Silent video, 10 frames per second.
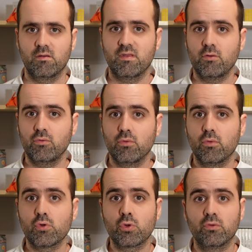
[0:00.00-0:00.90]
Salut,
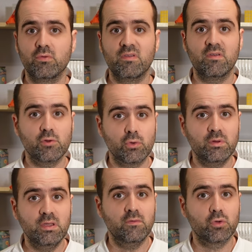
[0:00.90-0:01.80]
aujourd'hui c'est
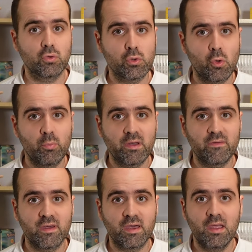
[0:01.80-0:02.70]
jeudi, votre jour
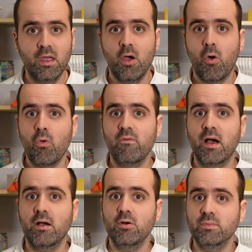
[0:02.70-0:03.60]
préféré, on
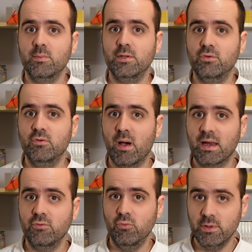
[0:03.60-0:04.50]
va comme d'habitude
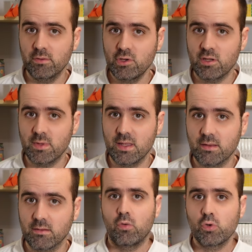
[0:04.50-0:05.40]
parler de biochimie.
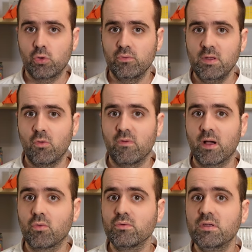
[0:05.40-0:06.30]
Aujourd'hui, on va
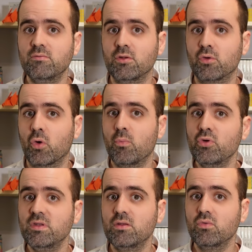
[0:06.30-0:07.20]
continuer notre
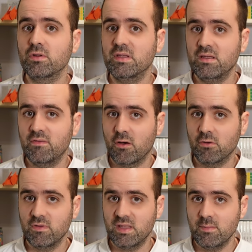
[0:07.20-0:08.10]
petit tour des
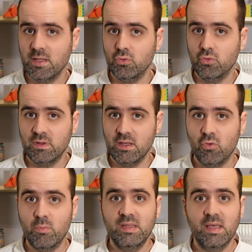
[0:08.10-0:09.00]
différentes vitamines utiles
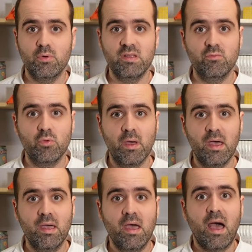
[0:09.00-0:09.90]
au métabolisme
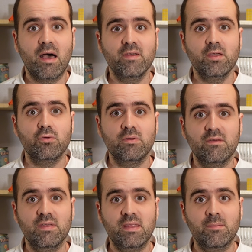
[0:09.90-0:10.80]
humain avec une des
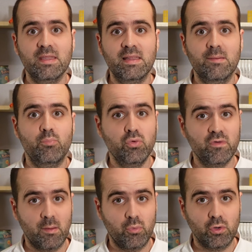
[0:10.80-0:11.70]
vitamines les
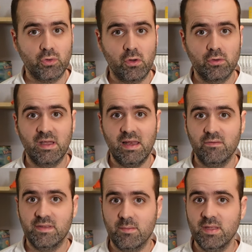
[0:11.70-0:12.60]
plus importantes, la
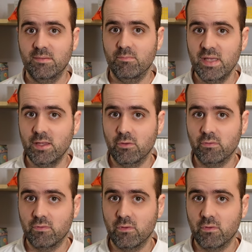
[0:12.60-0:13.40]
vitamine B9.